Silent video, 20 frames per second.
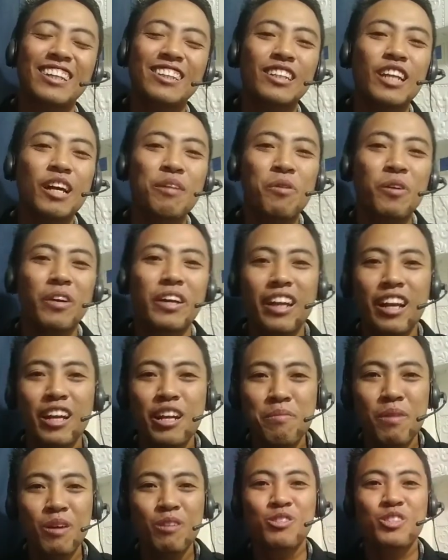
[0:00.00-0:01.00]
tidak mungkin ada
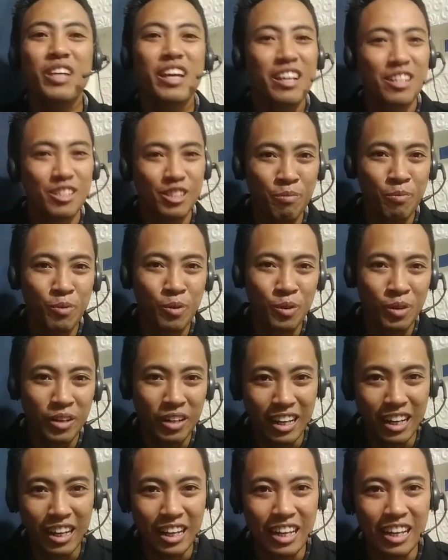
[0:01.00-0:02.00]
manusia yang
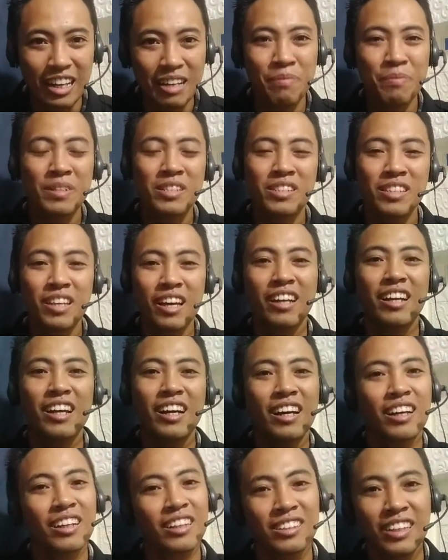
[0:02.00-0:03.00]
sempurna, pasti ada
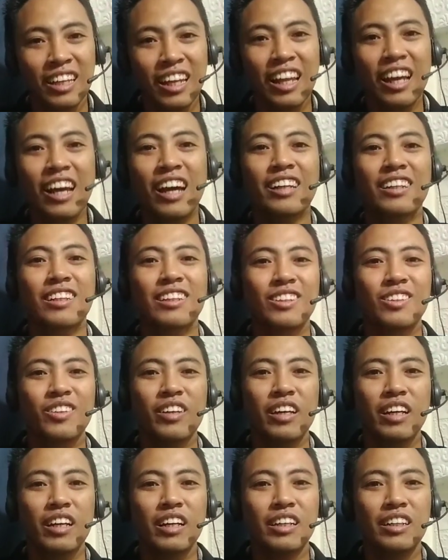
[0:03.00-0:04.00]
kesalahan gitu
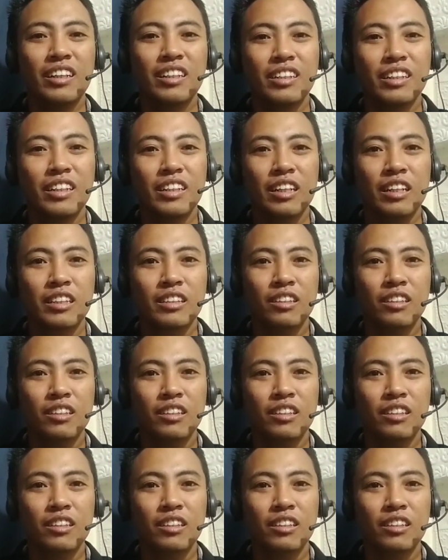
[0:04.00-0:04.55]
ya. Yang